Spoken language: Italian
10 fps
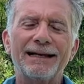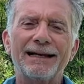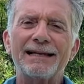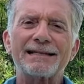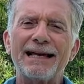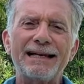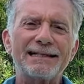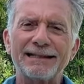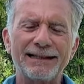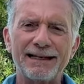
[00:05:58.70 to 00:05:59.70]

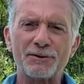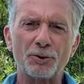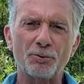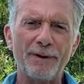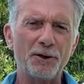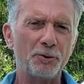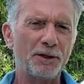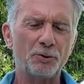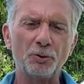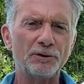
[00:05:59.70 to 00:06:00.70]
l'essenza dell'essere umano
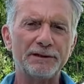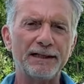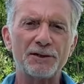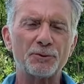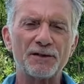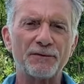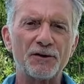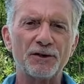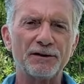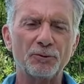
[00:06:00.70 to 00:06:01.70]
in tutte le sue
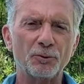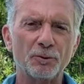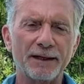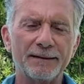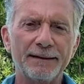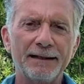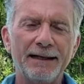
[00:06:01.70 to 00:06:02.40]
sfaccettature.